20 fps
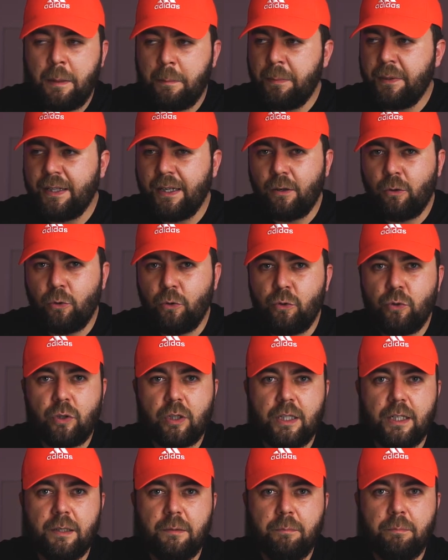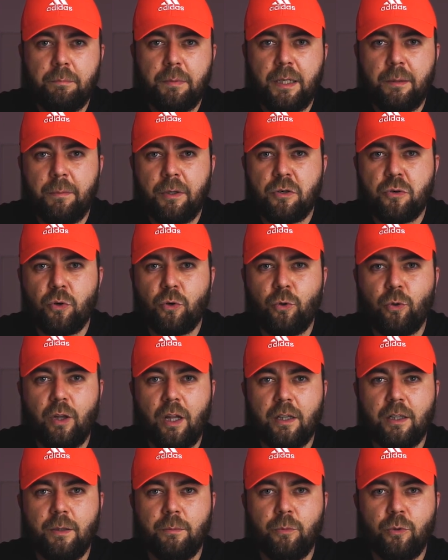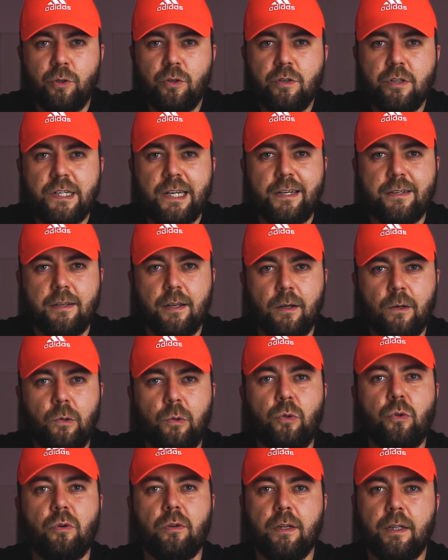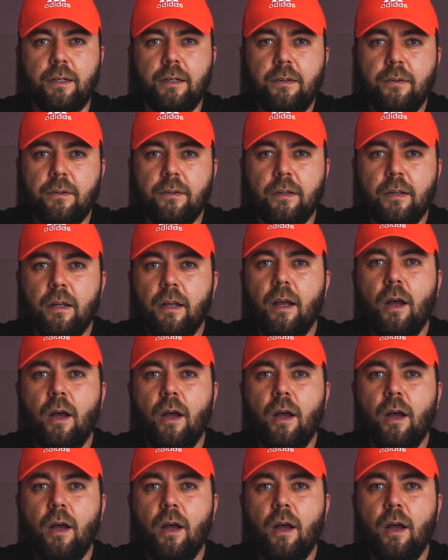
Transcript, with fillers: Bir tane oyun yüklerim. Benim en çok kullandığım oyun CSGO'yu yükleriz.